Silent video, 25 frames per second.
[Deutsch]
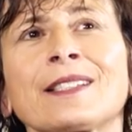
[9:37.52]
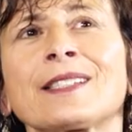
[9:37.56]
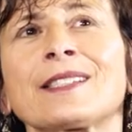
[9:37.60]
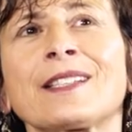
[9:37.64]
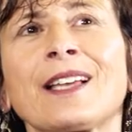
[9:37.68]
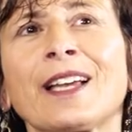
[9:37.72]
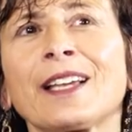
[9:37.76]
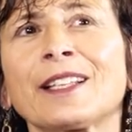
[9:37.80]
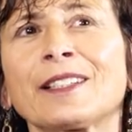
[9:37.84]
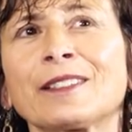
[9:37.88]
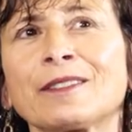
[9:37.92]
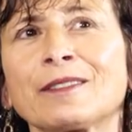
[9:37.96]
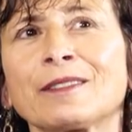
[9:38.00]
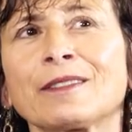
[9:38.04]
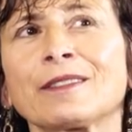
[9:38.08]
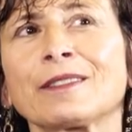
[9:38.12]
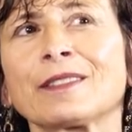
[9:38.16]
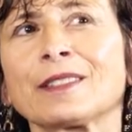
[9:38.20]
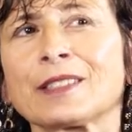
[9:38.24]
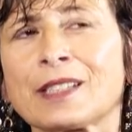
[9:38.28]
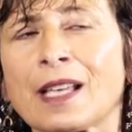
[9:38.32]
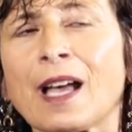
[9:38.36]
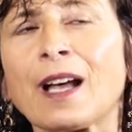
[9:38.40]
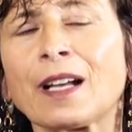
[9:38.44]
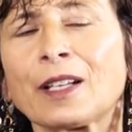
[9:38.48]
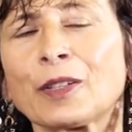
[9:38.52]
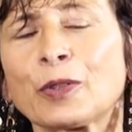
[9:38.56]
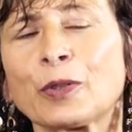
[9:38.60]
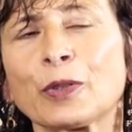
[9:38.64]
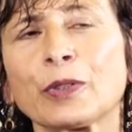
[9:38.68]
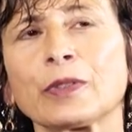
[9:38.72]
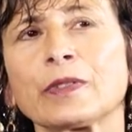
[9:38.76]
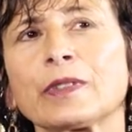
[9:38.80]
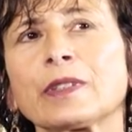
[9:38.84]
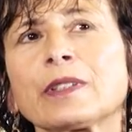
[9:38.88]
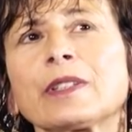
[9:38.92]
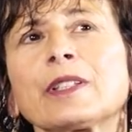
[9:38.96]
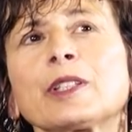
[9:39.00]
sein, sagen
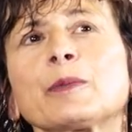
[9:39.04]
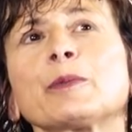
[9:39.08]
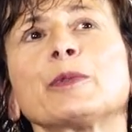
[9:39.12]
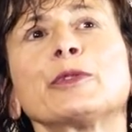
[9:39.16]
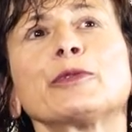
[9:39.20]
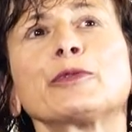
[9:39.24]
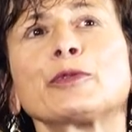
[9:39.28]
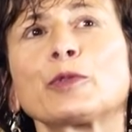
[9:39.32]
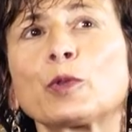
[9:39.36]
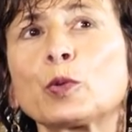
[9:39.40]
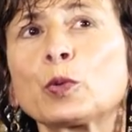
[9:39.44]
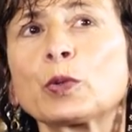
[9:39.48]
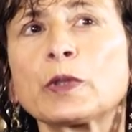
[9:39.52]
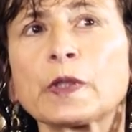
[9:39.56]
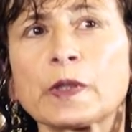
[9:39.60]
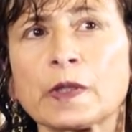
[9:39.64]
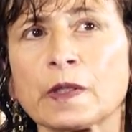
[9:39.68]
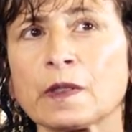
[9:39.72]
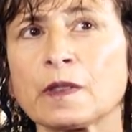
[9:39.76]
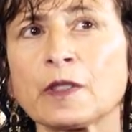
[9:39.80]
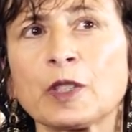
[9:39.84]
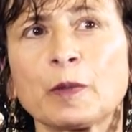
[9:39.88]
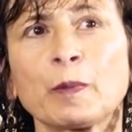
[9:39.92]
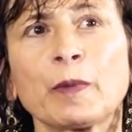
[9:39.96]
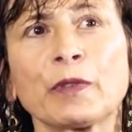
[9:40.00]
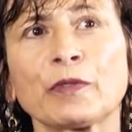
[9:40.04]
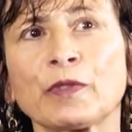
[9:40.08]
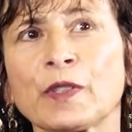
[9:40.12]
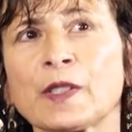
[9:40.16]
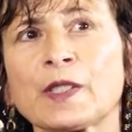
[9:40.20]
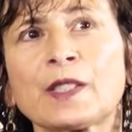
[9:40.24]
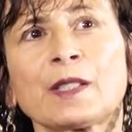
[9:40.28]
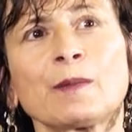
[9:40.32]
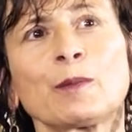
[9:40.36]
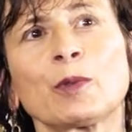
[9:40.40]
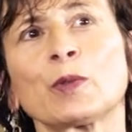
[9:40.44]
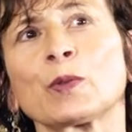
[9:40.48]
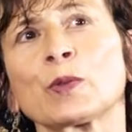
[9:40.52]
könnte, ich bin froh, dass ich nicht mehr
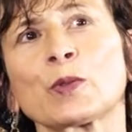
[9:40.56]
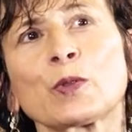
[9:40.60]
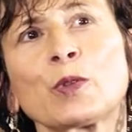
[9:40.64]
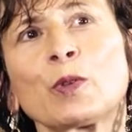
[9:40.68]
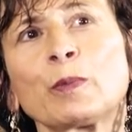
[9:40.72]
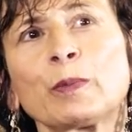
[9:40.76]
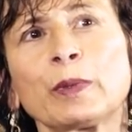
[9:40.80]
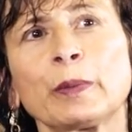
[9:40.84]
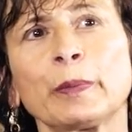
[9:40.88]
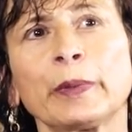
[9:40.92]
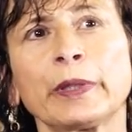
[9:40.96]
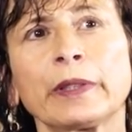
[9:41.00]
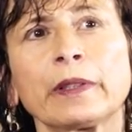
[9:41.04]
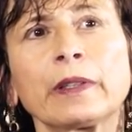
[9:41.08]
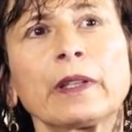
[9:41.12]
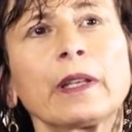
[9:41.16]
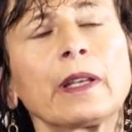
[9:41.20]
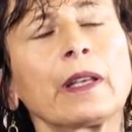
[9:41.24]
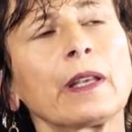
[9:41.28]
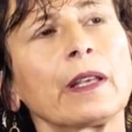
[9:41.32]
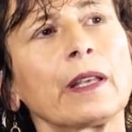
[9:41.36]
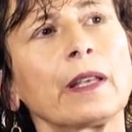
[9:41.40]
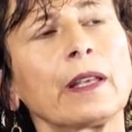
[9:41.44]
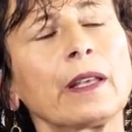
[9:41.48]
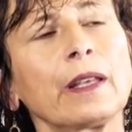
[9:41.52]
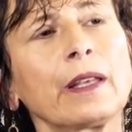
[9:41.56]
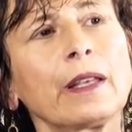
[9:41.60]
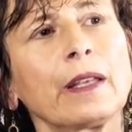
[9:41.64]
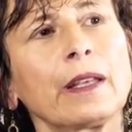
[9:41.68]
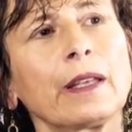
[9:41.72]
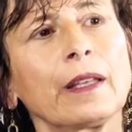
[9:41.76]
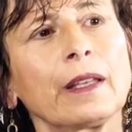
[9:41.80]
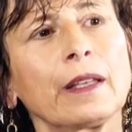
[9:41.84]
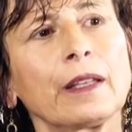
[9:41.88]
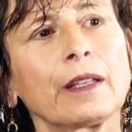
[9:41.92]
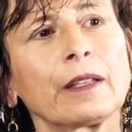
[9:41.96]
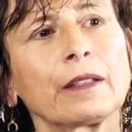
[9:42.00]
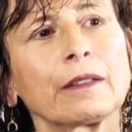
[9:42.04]
fest im Ensemble bin.
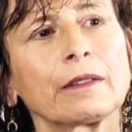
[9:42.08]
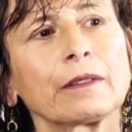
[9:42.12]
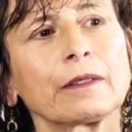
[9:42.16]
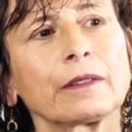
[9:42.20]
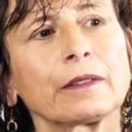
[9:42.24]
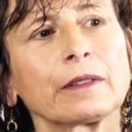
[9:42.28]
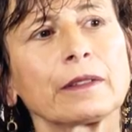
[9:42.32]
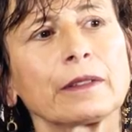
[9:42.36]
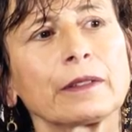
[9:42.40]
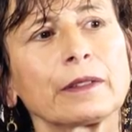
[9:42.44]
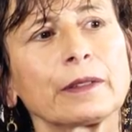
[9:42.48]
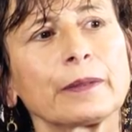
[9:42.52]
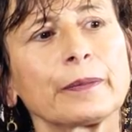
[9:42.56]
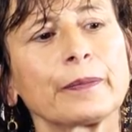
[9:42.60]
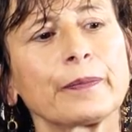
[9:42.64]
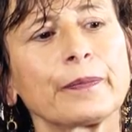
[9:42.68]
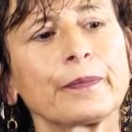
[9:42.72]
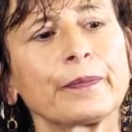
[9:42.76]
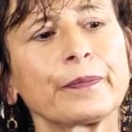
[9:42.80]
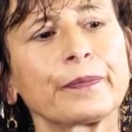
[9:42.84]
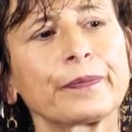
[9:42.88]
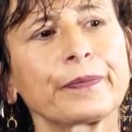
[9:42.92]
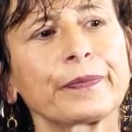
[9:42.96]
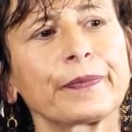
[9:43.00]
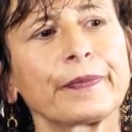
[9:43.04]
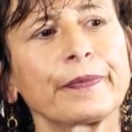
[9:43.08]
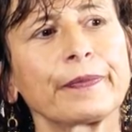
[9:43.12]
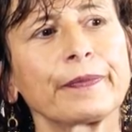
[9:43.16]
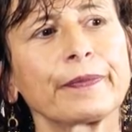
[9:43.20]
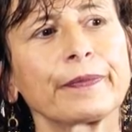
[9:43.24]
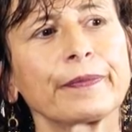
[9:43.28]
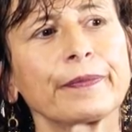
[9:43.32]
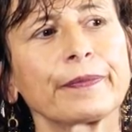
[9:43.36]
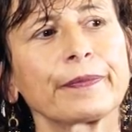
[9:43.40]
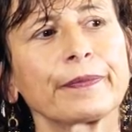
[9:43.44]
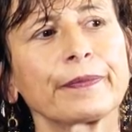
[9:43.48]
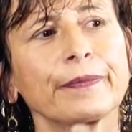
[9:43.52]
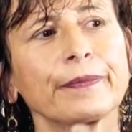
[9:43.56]
Ähm,
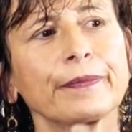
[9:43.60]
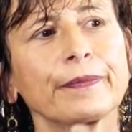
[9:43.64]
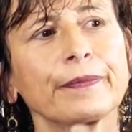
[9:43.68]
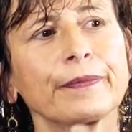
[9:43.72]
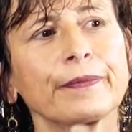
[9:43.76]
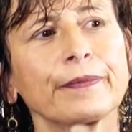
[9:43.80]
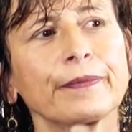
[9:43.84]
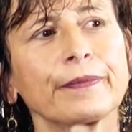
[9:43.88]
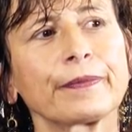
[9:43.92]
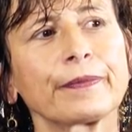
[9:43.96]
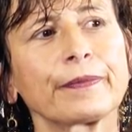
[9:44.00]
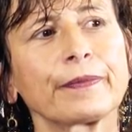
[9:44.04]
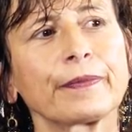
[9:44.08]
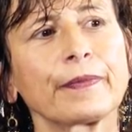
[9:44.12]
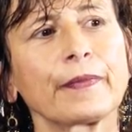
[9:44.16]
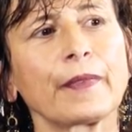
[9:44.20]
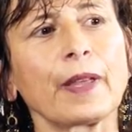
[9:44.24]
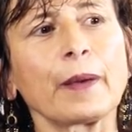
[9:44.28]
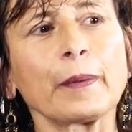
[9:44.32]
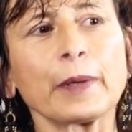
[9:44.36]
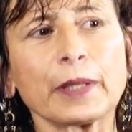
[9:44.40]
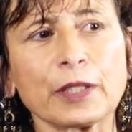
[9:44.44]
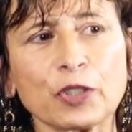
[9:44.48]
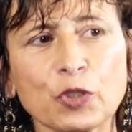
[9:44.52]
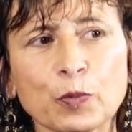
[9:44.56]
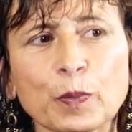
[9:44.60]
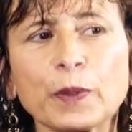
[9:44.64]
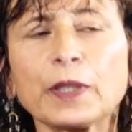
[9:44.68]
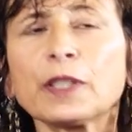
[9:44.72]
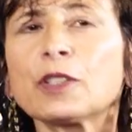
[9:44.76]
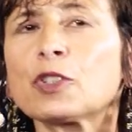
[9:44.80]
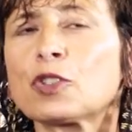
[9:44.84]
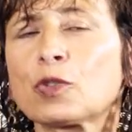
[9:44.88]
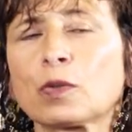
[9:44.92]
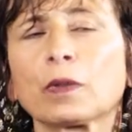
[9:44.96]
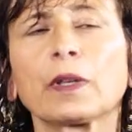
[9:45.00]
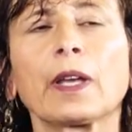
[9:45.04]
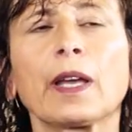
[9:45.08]
aber ich
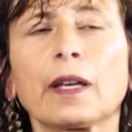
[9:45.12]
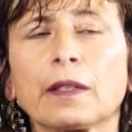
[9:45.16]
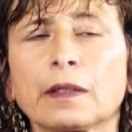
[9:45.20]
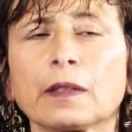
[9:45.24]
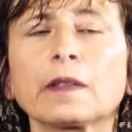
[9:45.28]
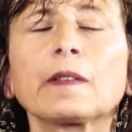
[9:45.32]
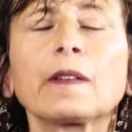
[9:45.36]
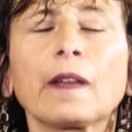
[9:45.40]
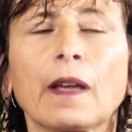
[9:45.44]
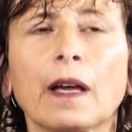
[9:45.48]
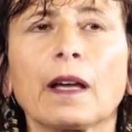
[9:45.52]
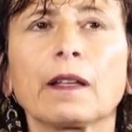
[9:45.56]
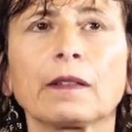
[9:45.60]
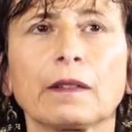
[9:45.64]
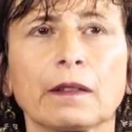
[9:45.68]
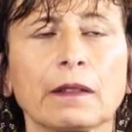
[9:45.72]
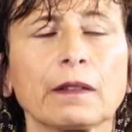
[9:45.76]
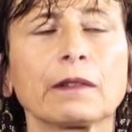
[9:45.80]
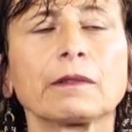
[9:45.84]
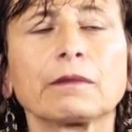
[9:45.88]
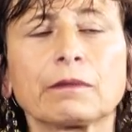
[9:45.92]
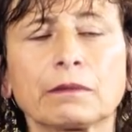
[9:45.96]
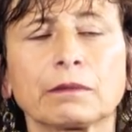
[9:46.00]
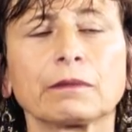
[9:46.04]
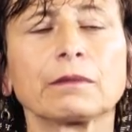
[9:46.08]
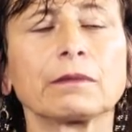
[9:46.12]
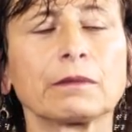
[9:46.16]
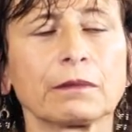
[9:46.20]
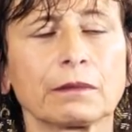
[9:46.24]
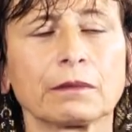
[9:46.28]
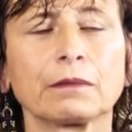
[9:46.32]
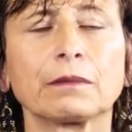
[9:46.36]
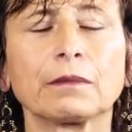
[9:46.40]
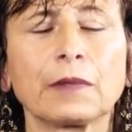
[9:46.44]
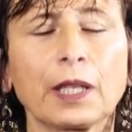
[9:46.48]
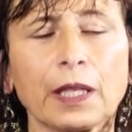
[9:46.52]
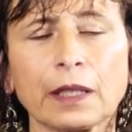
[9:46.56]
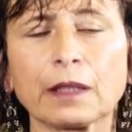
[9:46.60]
spiele schon gerne Theater.
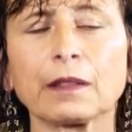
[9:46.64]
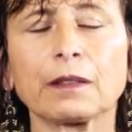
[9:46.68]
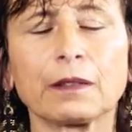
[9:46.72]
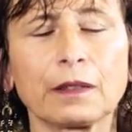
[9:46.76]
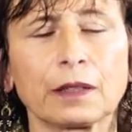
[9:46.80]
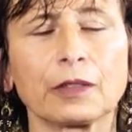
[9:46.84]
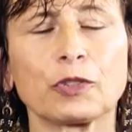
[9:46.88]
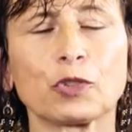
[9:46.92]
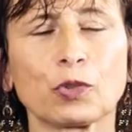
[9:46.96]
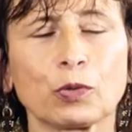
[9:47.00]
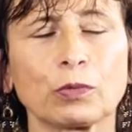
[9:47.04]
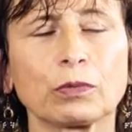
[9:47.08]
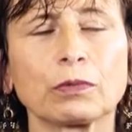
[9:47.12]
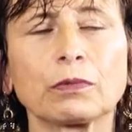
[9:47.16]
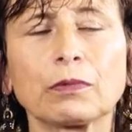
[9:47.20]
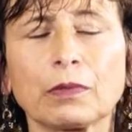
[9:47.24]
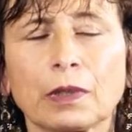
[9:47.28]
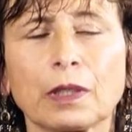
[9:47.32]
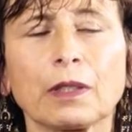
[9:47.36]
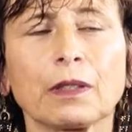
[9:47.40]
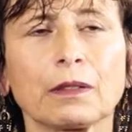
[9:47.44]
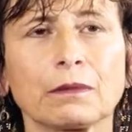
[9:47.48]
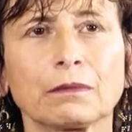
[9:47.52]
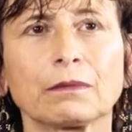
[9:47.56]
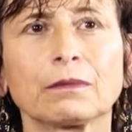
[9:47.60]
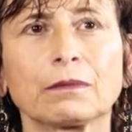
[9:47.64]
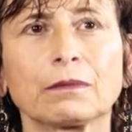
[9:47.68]
Hm, eigentlich schon, ja.